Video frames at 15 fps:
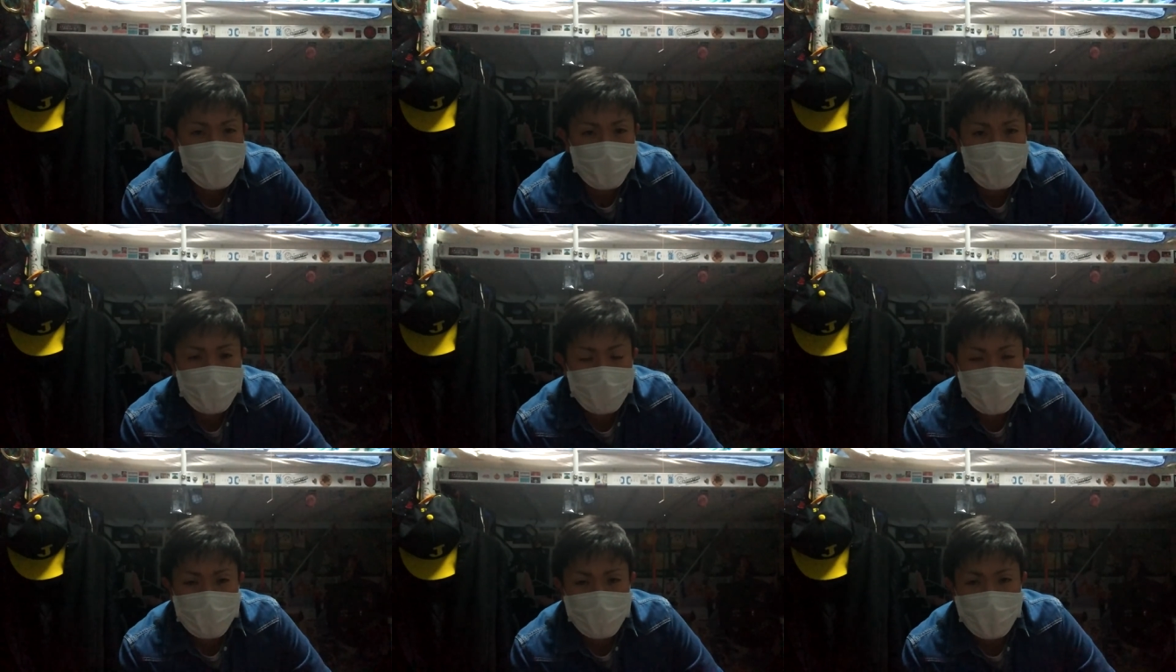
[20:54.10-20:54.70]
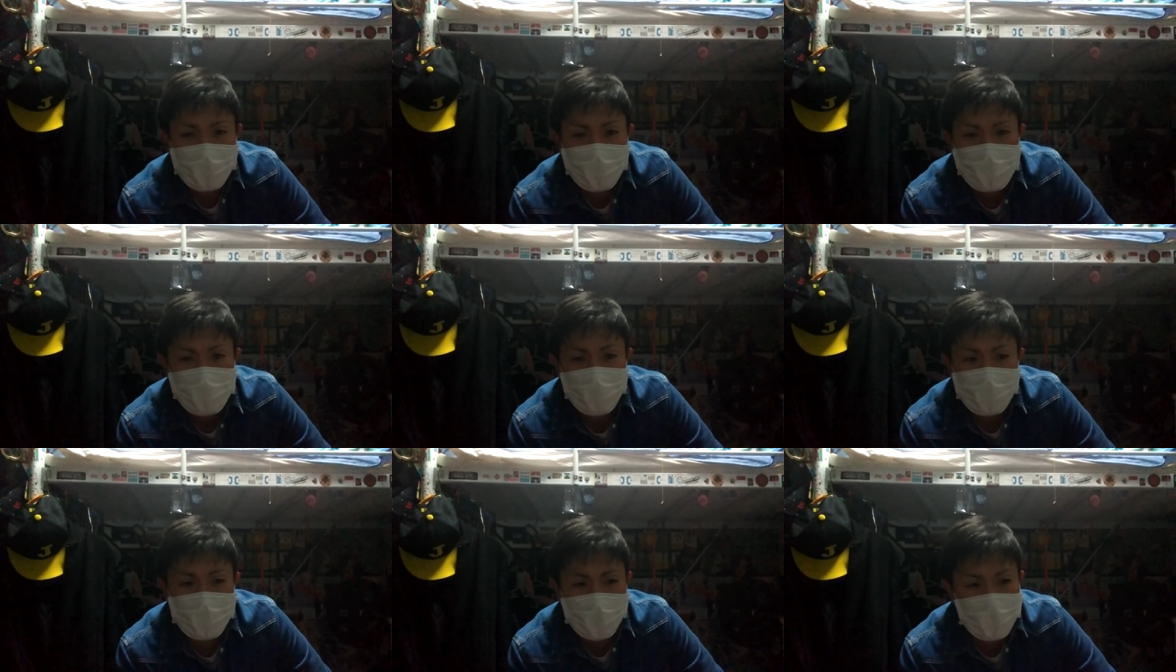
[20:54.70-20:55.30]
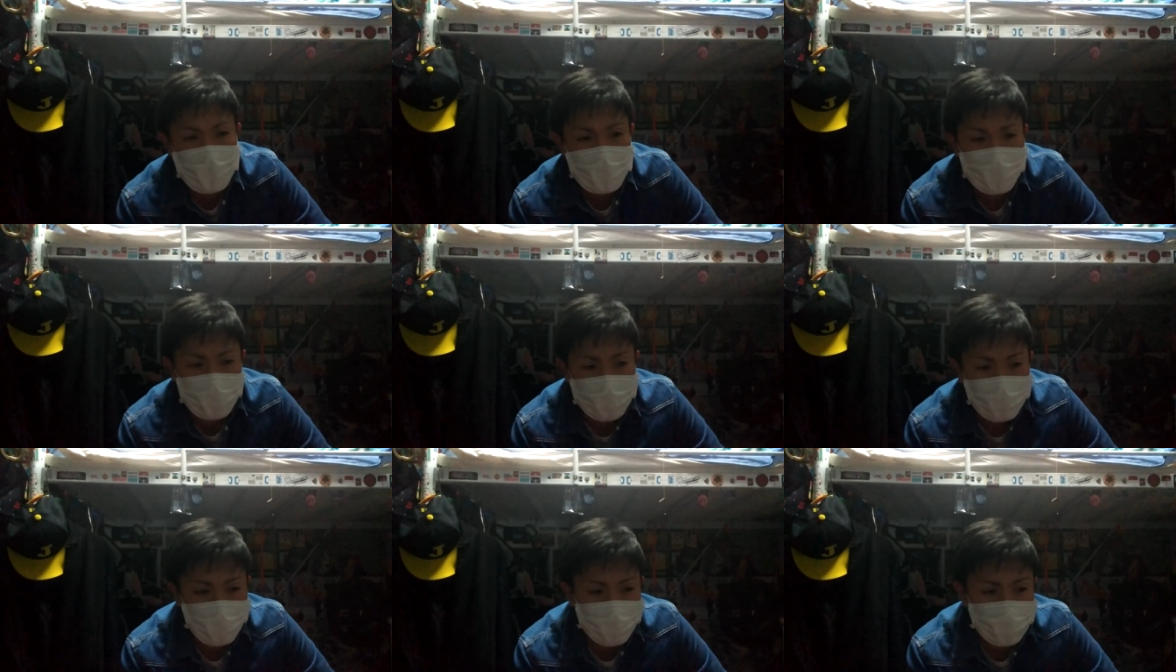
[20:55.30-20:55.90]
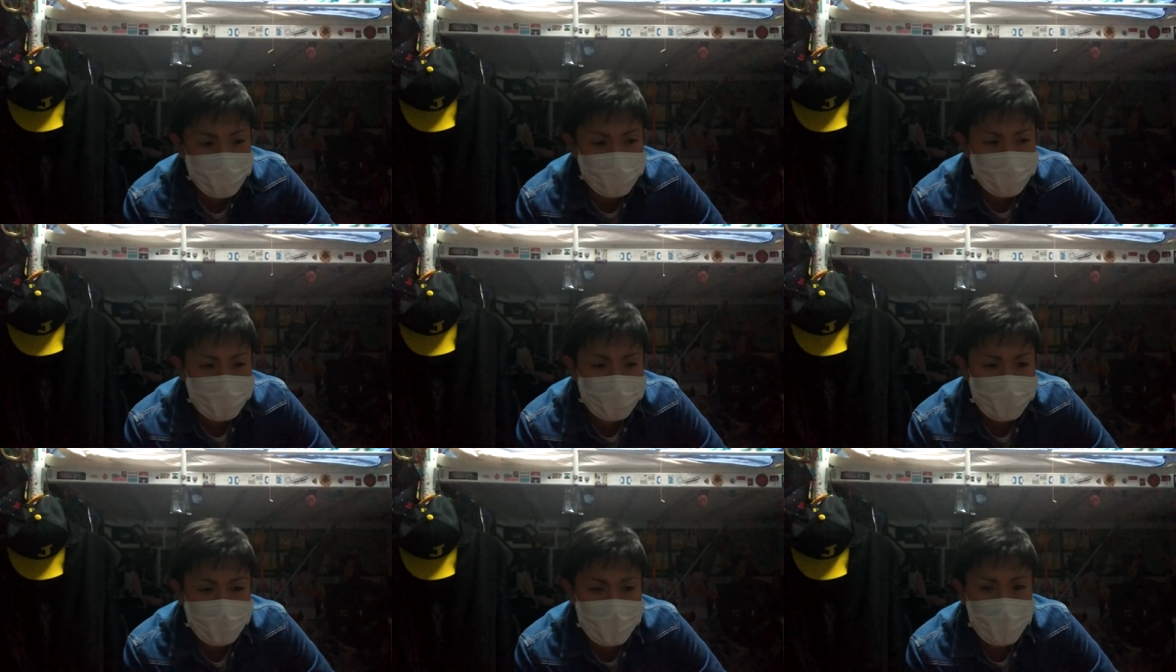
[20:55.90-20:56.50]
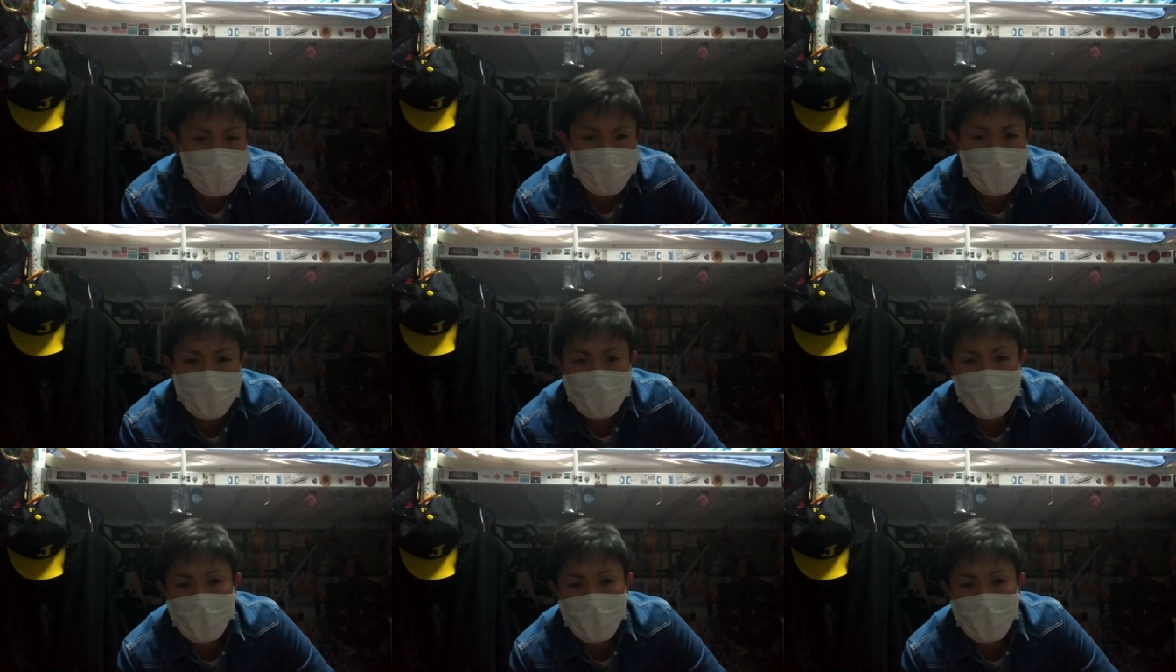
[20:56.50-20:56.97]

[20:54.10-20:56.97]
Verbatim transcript: 構、悪いもんじゃないですよ。うん、結構こうやって